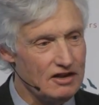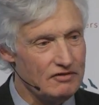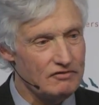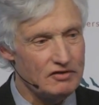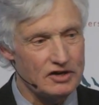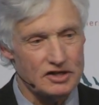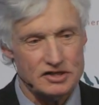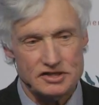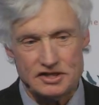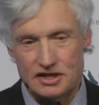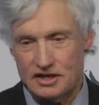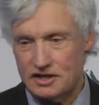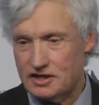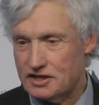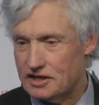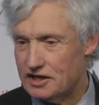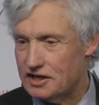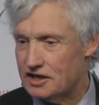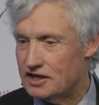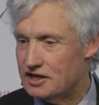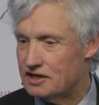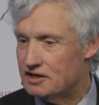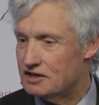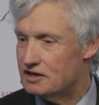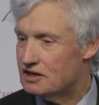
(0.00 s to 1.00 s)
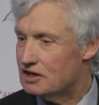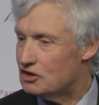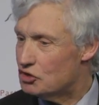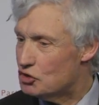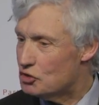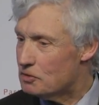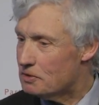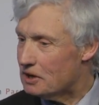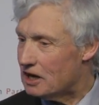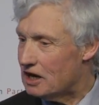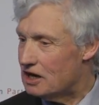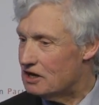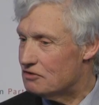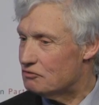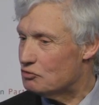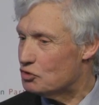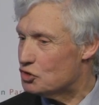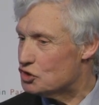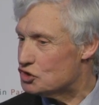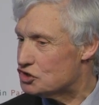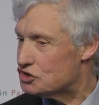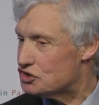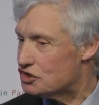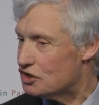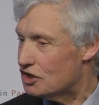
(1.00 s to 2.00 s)
Wir sind in überall,
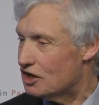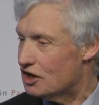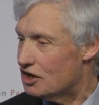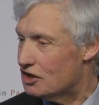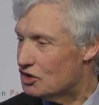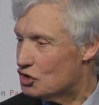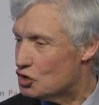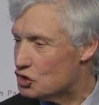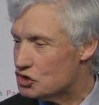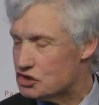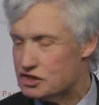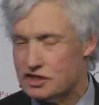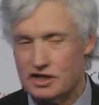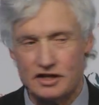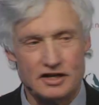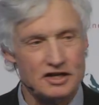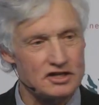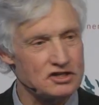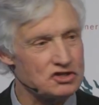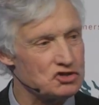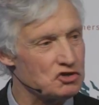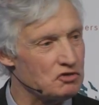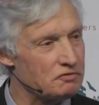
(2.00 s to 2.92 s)
wo es äh, lustig ist,